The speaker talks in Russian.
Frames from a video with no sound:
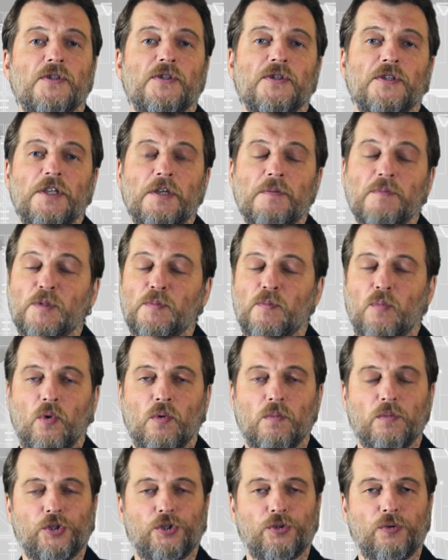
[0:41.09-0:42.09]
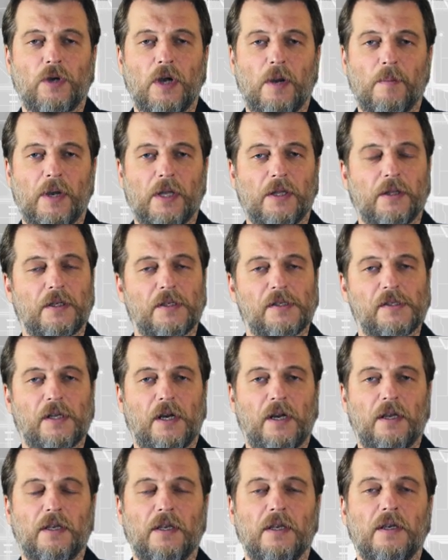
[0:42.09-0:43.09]
с ним с помощью командной
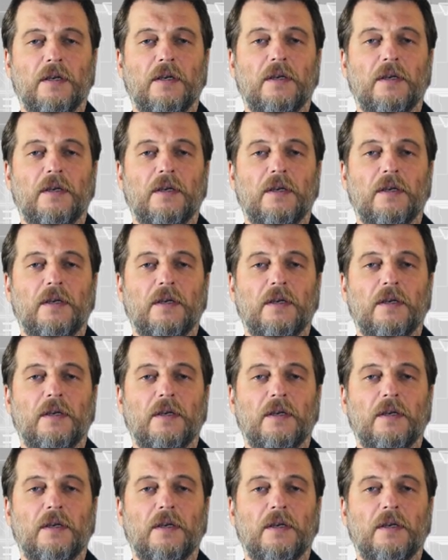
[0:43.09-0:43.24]
строки.